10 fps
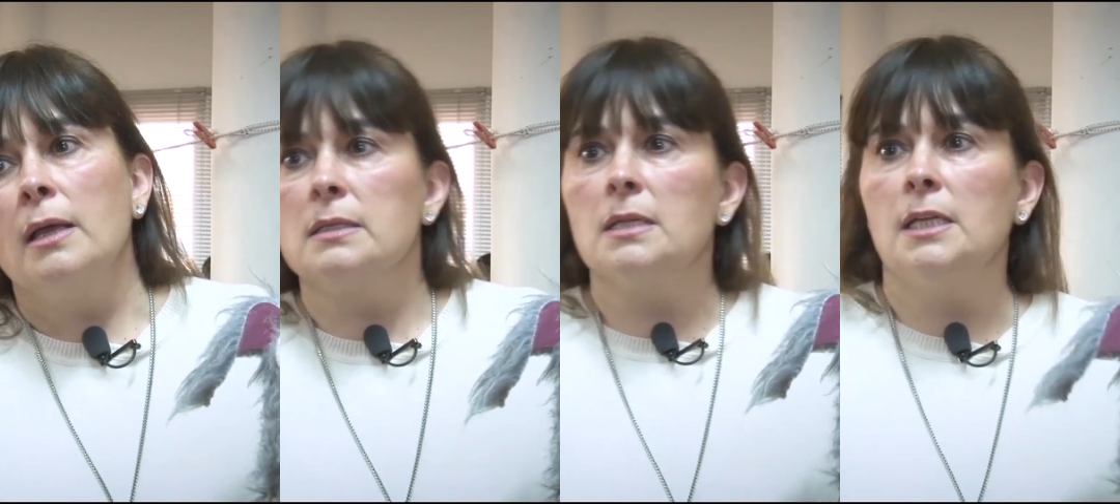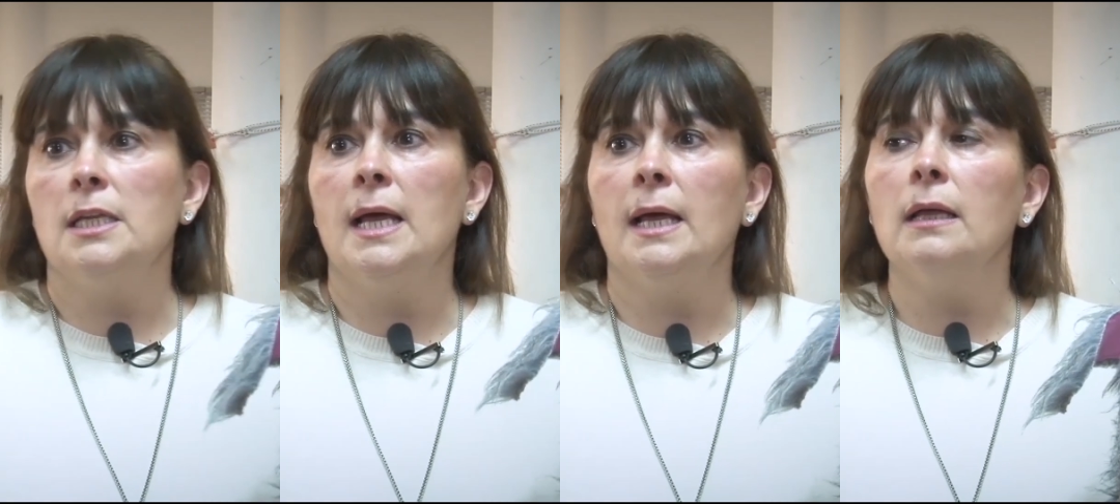que
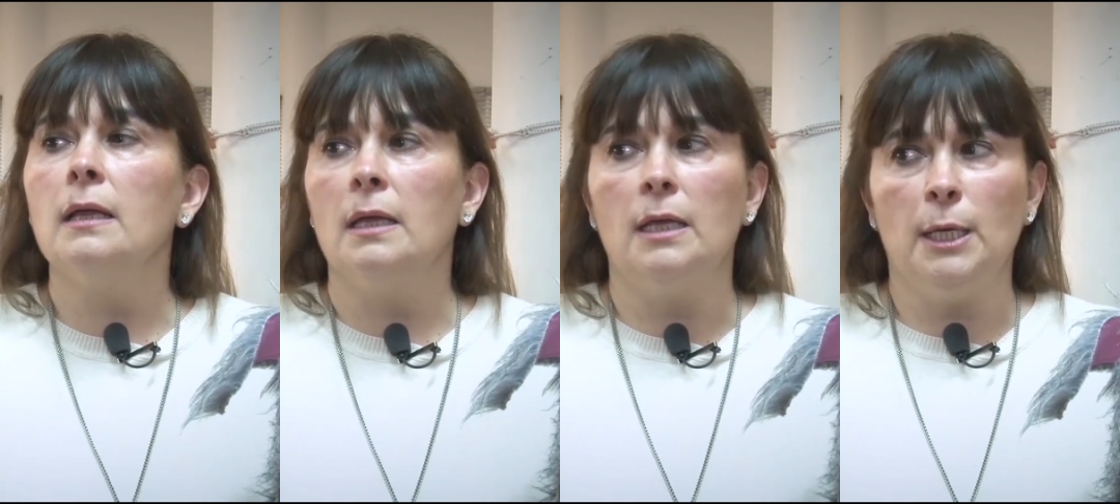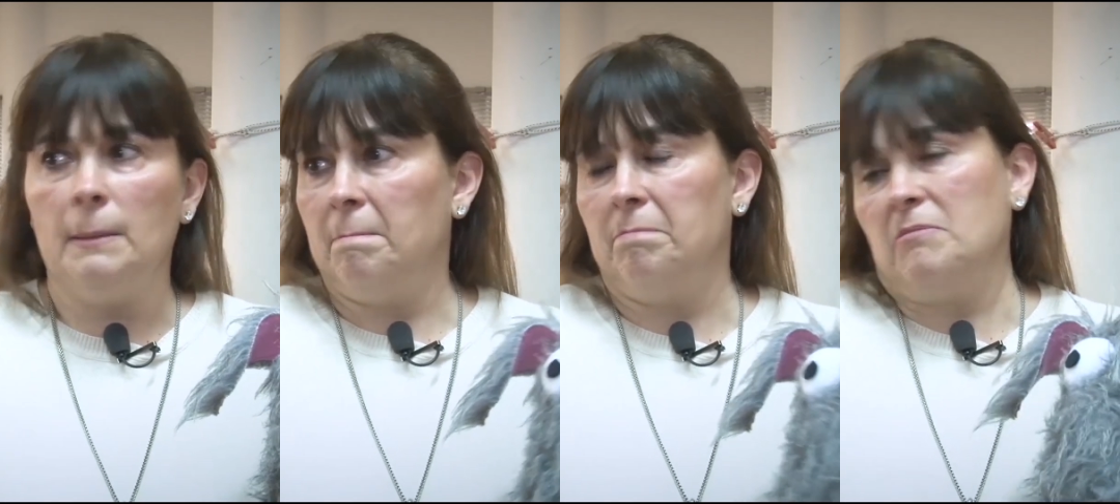sería
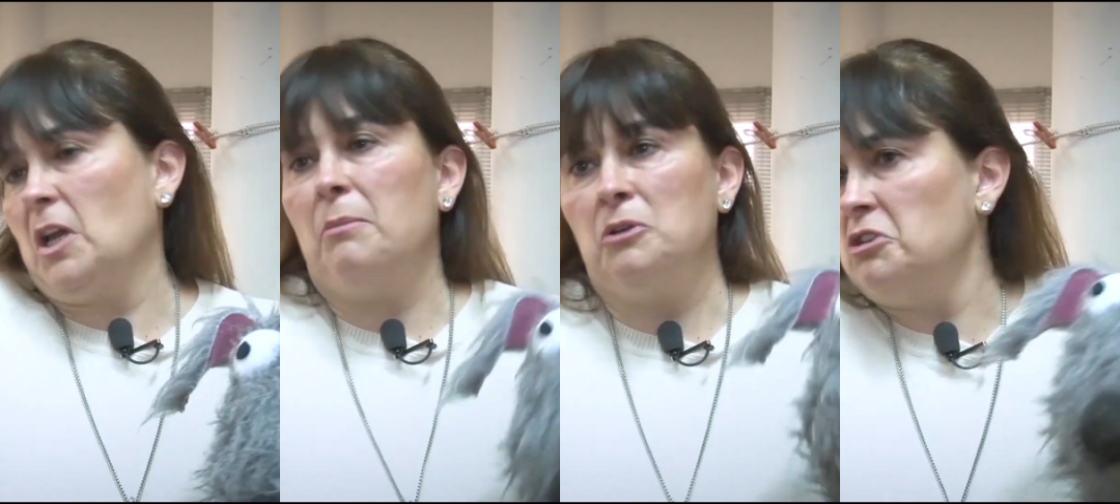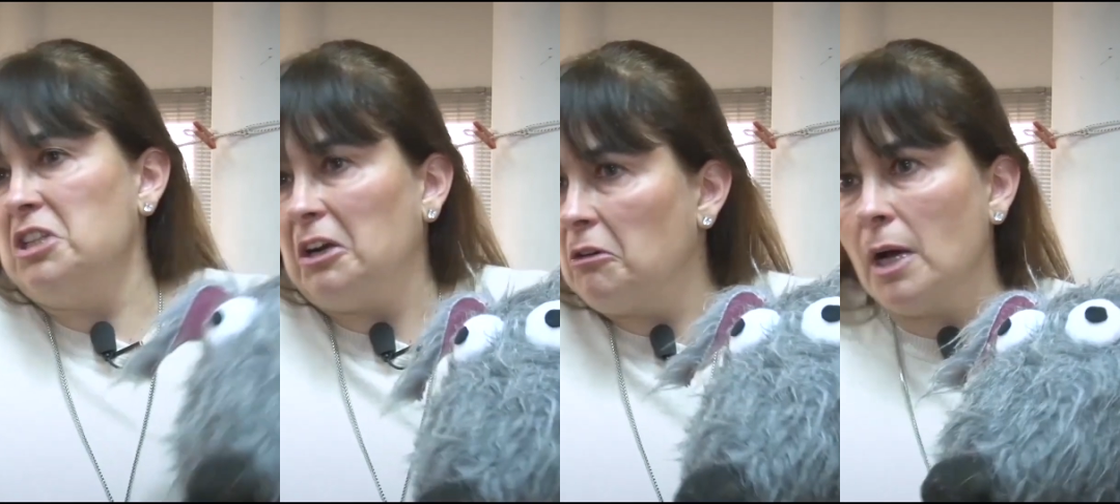eh,
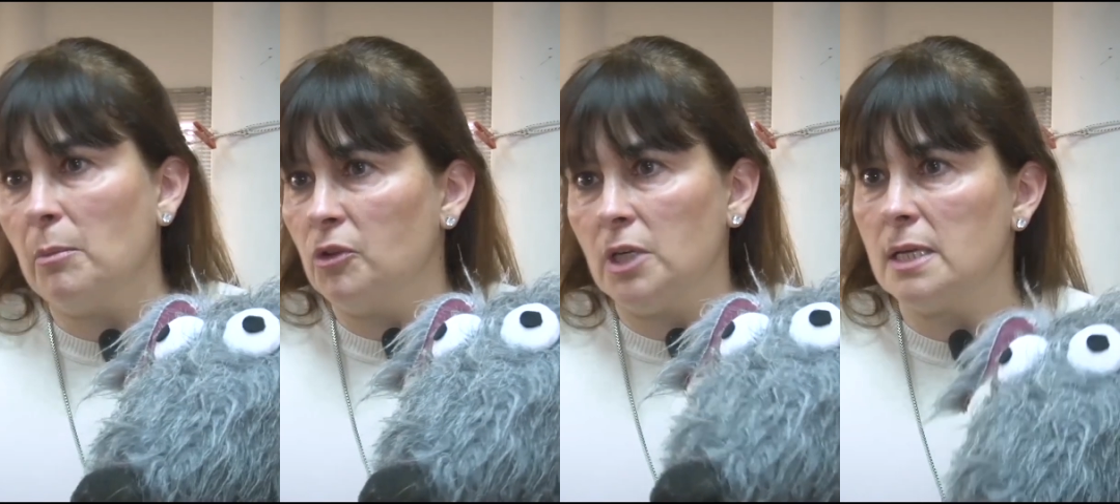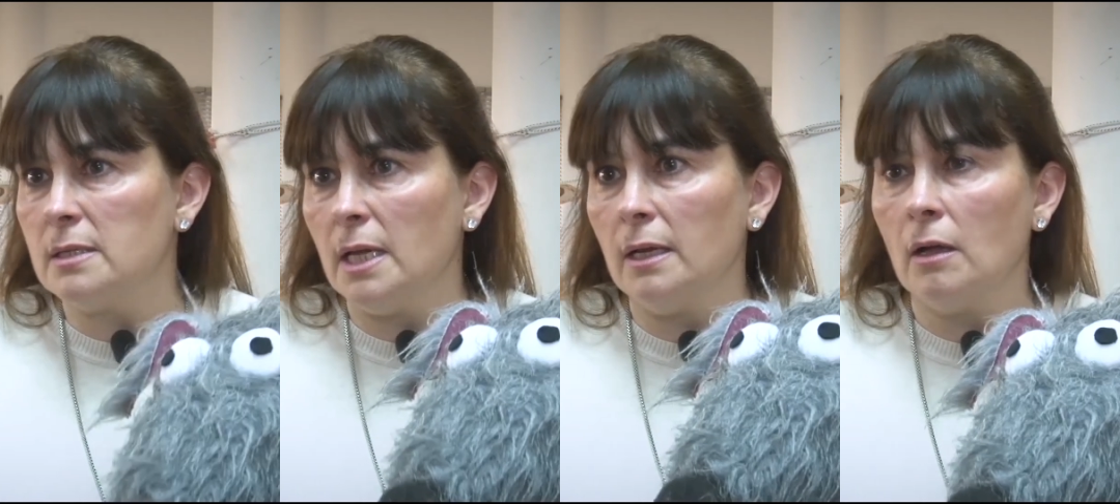Caperucita Roja, podría
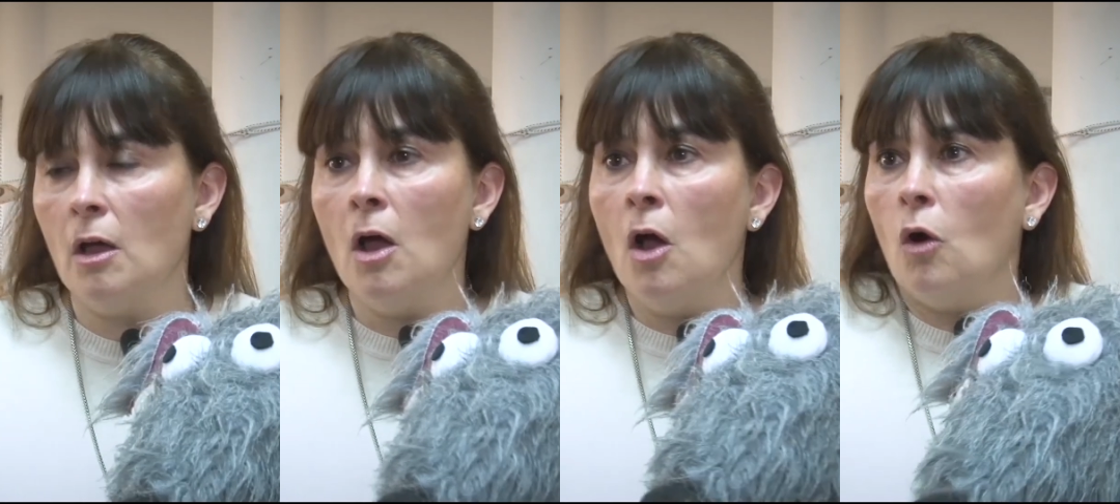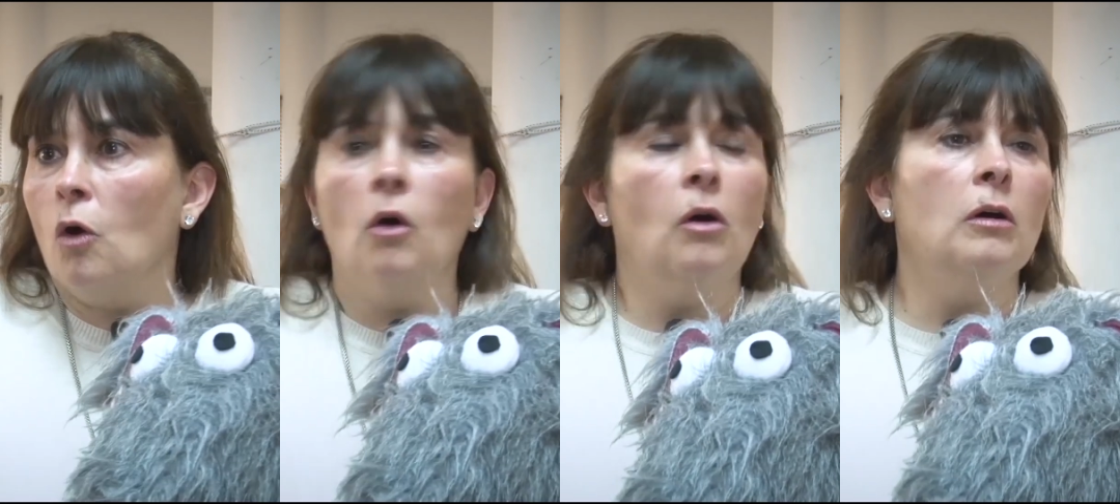ser,
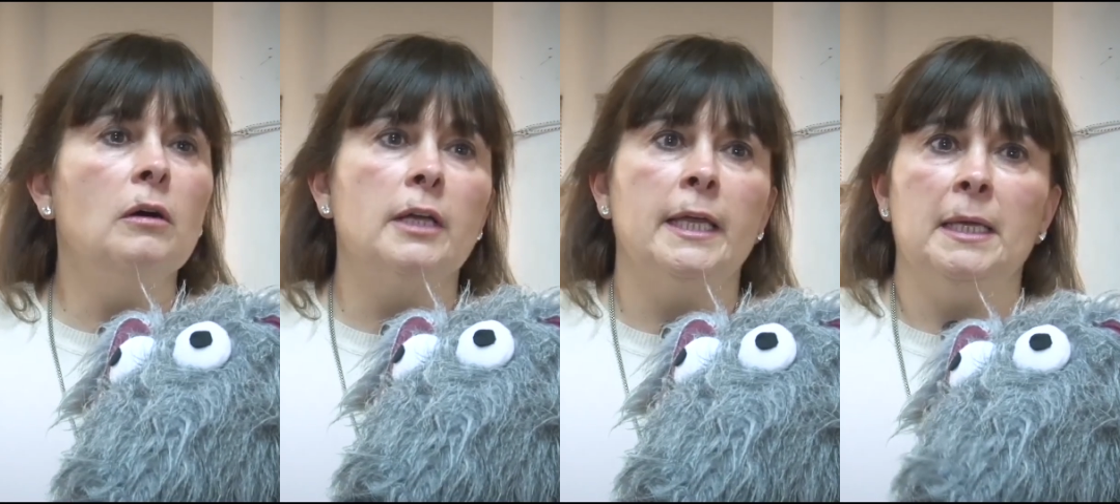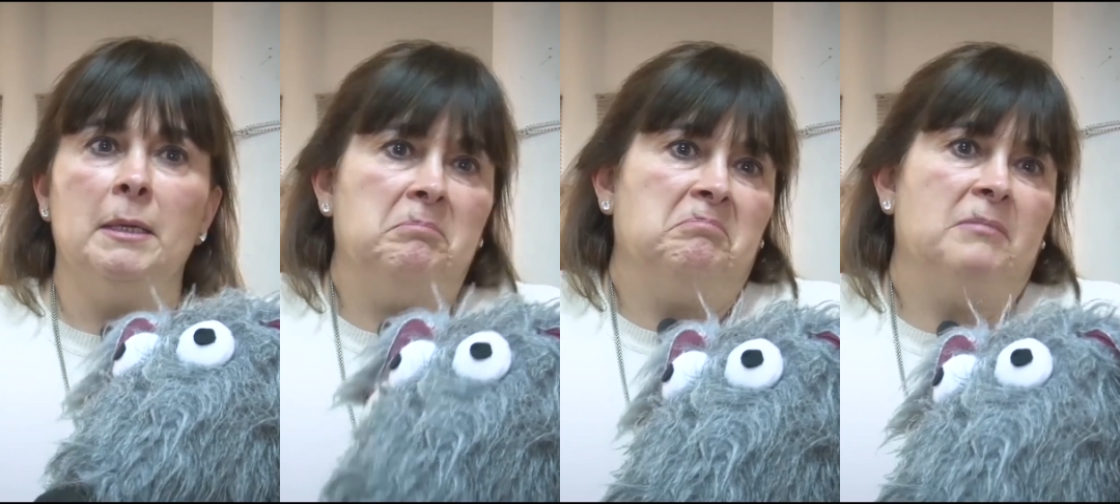o
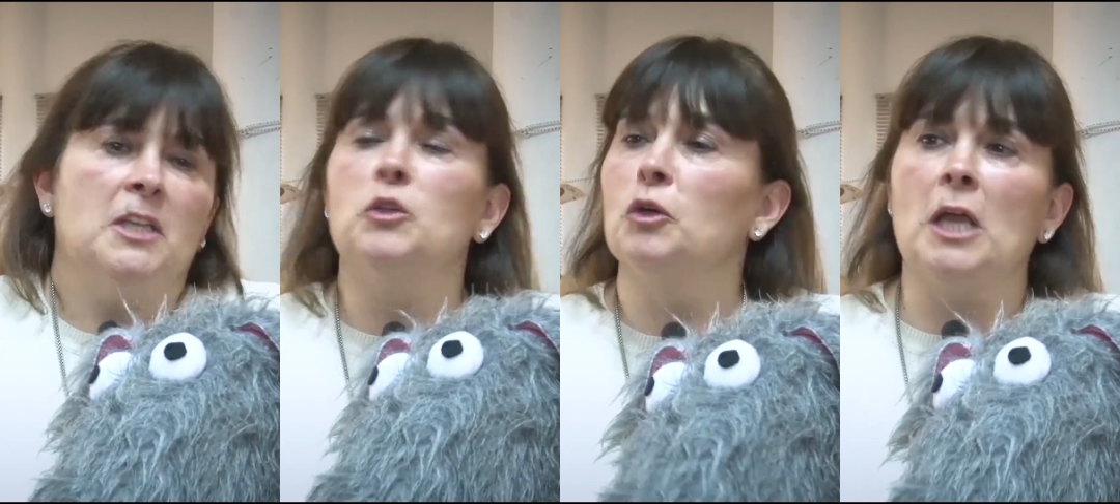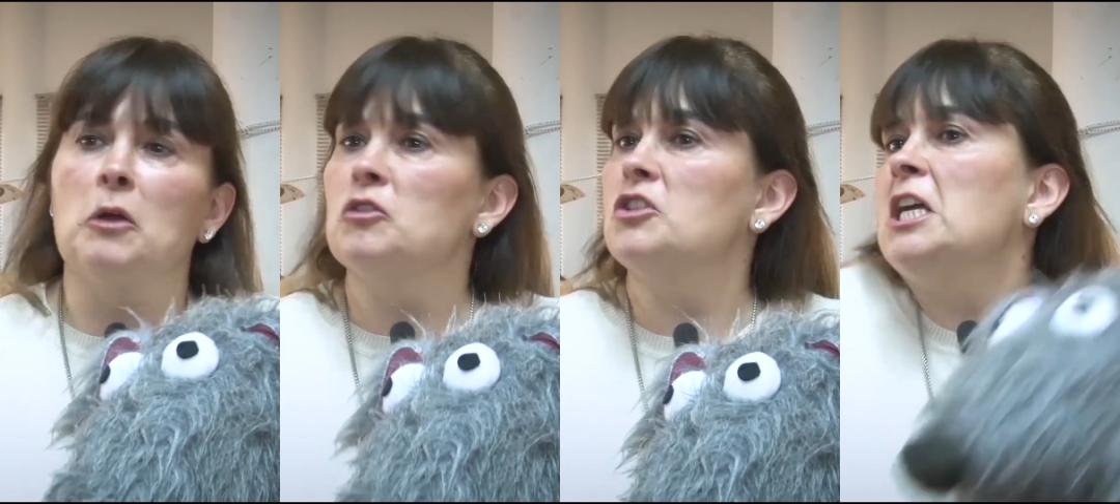em, historias con